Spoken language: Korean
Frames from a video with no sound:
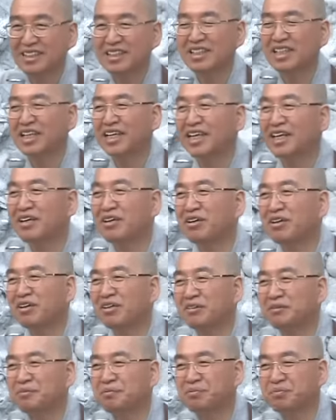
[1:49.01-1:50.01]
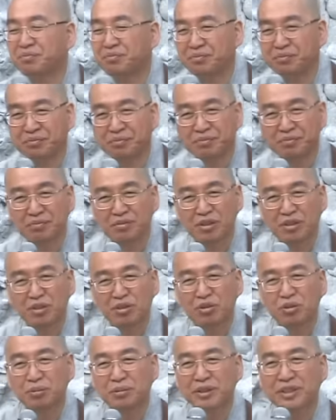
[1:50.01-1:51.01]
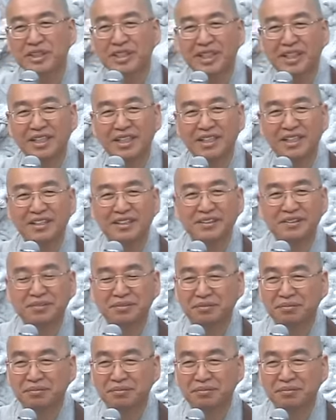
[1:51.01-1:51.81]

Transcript: 그런 게 있고 두 번째는